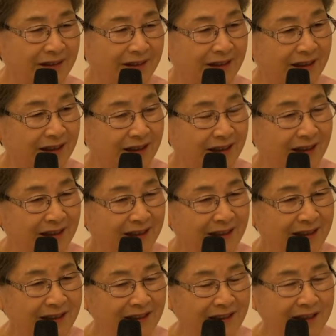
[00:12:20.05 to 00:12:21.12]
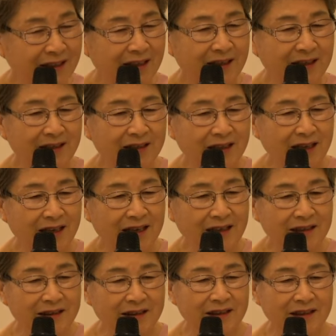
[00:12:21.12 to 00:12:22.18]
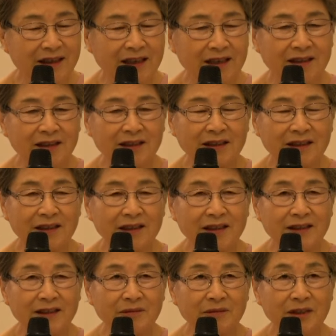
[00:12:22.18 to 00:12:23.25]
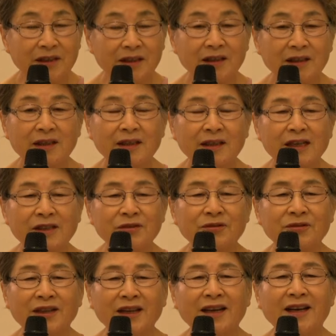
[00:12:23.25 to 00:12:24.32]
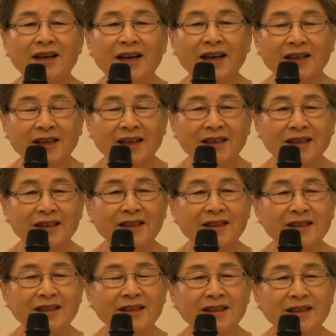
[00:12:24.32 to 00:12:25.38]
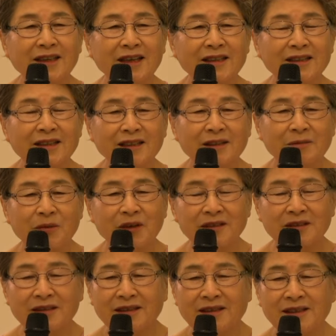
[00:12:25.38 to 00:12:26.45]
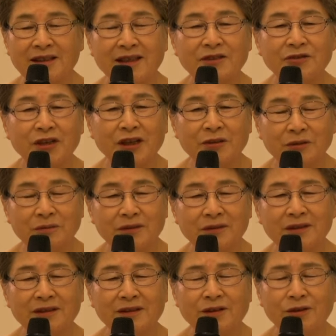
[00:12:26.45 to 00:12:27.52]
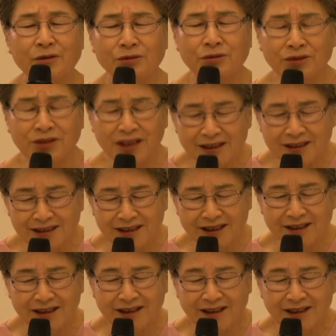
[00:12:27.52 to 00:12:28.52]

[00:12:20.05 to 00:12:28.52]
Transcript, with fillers: 네가 잉타여 아들을 낳으리니 이름을 예수라 하라. 이는 그가 자기 백성을 죄로부터 구원할 자라.